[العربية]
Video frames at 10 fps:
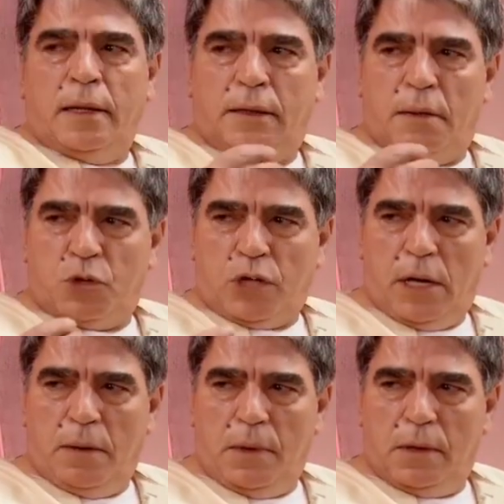انت
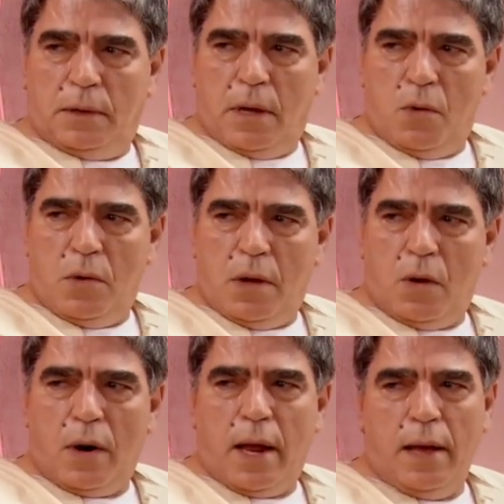مش حمل
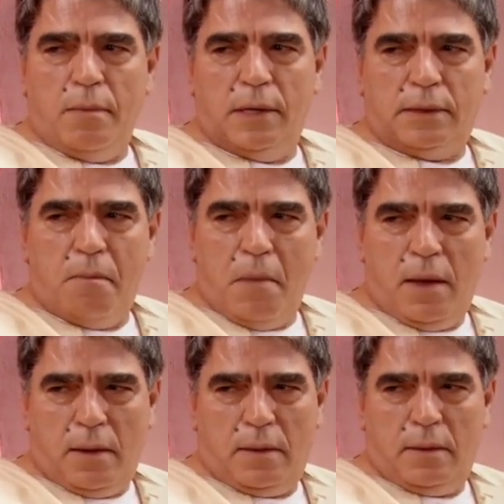ضاويه ولا حمل
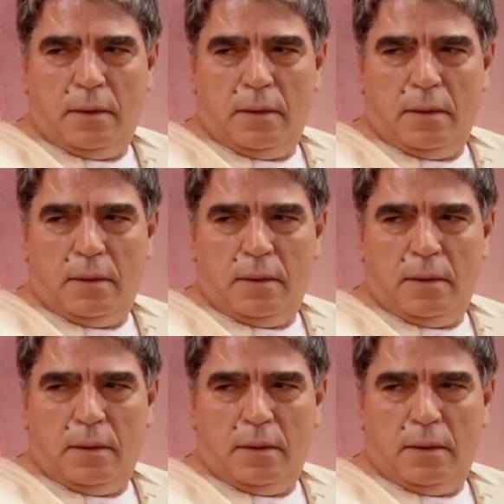سمها